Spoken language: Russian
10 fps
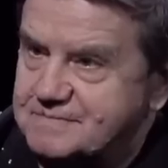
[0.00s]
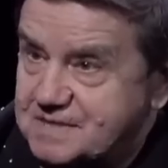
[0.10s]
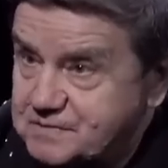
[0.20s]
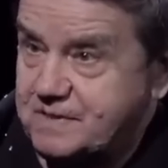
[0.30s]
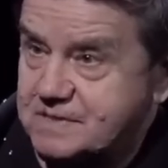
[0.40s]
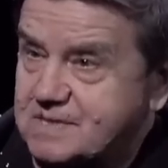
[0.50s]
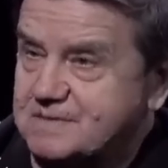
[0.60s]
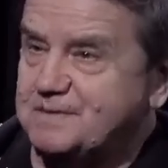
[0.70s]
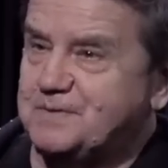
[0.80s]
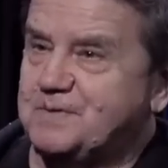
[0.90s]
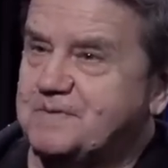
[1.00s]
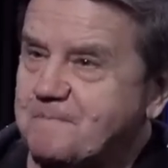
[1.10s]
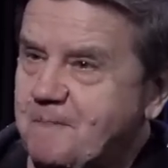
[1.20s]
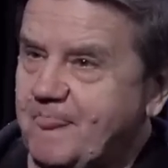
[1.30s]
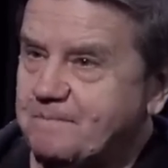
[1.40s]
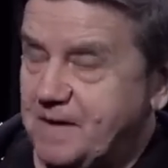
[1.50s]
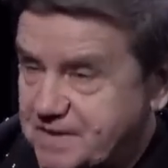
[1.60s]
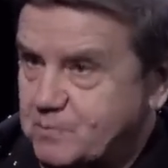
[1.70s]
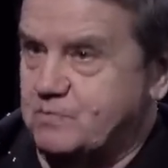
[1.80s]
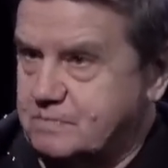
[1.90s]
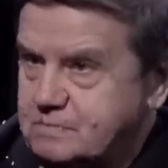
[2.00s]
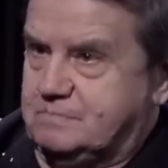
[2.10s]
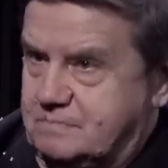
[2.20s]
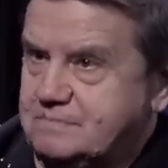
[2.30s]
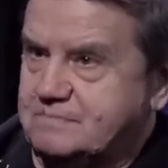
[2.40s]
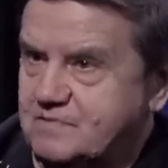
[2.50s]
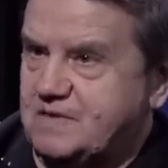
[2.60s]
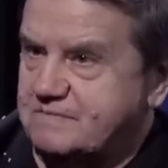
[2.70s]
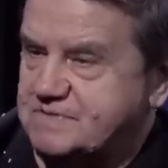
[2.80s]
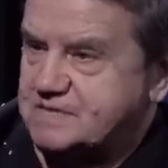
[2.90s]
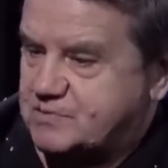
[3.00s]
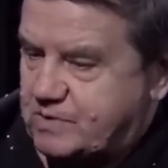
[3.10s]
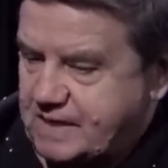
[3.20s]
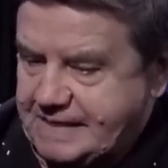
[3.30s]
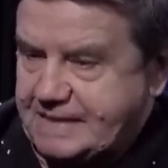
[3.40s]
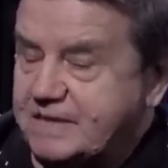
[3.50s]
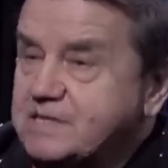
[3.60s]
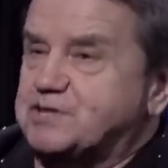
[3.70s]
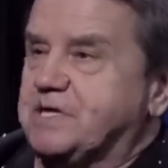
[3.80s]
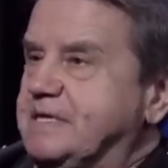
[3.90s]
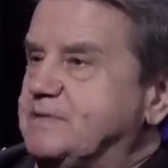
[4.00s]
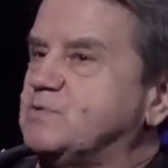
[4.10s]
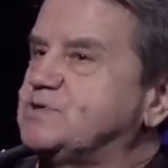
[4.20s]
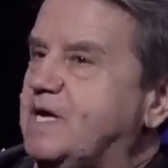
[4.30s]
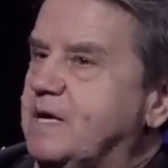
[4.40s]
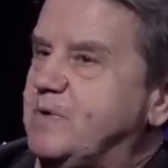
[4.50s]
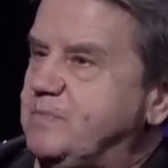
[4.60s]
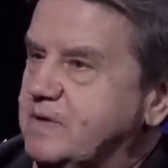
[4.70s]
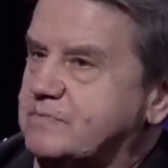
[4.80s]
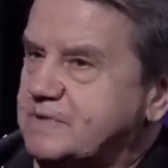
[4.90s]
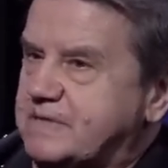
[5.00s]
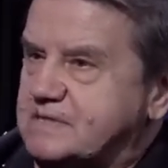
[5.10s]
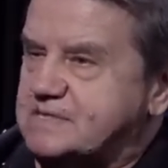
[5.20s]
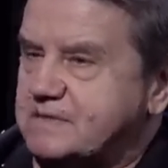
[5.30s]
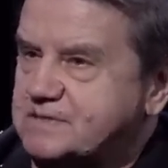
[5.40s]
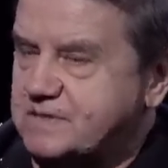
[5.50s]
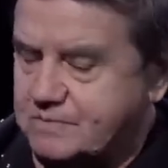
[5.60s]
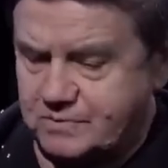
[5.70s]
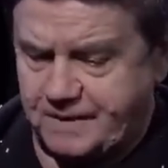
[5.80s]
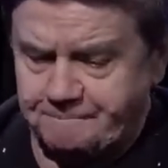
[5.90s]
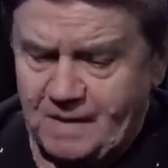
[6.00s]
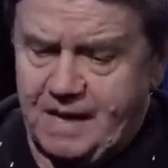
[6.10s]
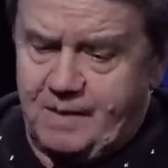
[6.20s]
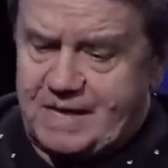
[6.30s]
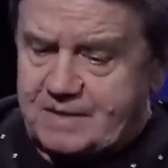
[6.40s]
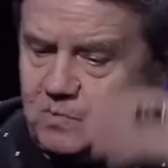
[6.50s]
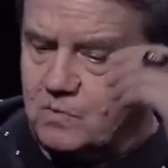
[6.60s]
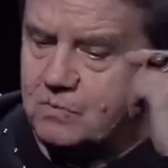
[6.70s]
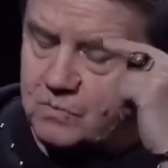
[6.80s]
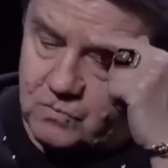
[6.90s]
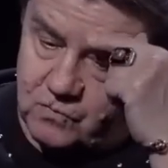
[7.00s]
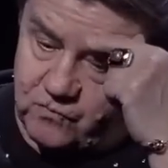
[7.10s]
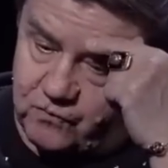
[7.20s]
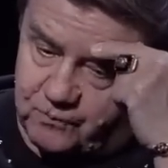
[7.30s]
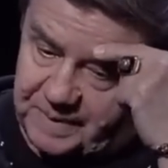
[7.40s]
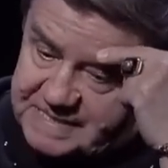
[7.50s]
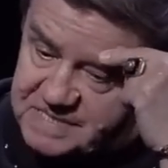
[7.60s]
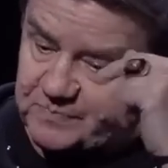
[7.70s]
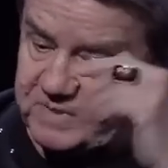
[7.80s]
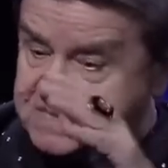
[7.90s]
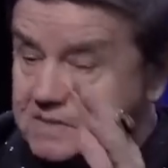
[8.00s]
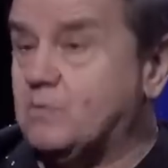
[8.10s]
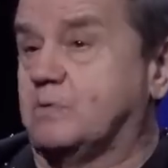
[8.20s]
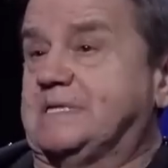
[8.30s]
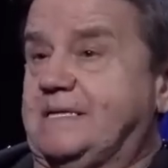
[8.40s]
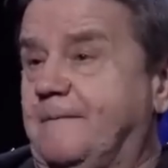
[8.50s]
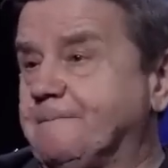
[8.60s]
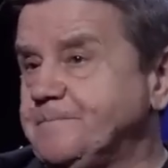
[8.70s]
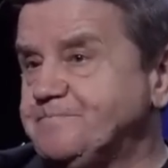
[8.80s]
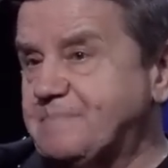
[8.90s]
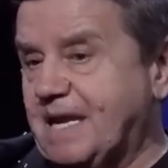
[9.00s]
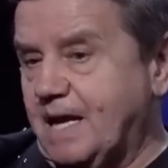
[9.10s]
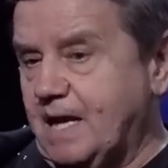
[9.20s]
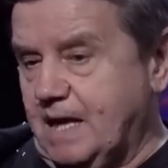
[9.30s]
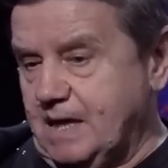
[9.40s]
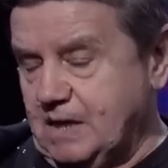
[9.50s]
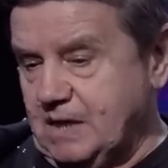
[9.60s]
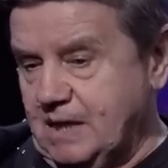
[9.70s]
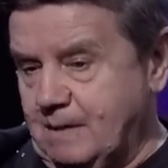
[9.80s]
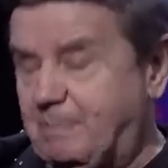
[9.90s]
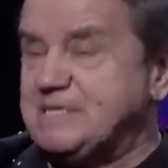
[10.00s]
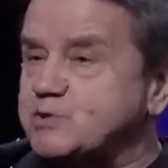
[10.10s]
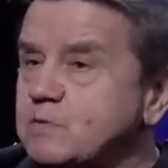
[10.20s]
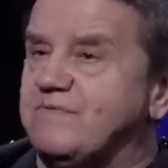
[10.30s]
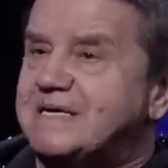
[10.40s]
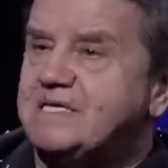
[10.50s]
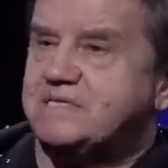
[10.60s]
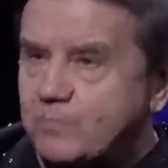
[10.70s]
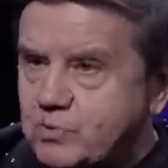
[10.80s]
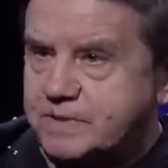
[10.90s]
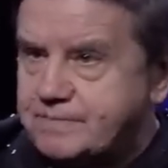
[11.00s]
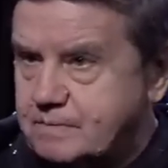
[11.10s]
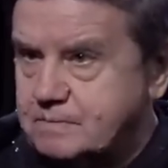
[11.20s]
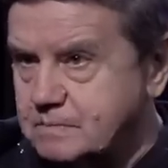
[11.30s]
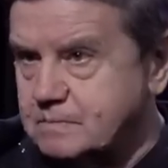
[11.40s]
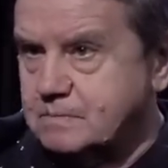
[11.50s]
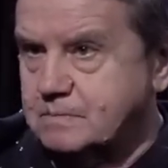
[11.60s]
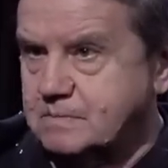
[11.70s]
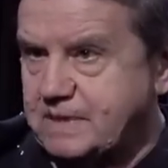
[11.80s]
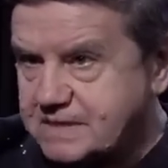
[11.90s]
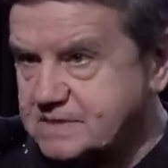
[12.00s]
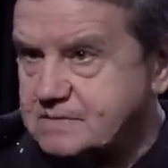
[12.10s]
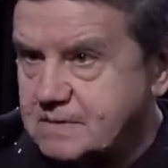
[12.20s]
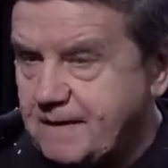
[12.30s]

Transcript: Это же венгерская территория. Поэтому вот эта вся история нынешняя, она тоже как бы имеет вот эти исторические корни. Поэтому, э, в принципе, если коротко, э, большой войны не будет, раз.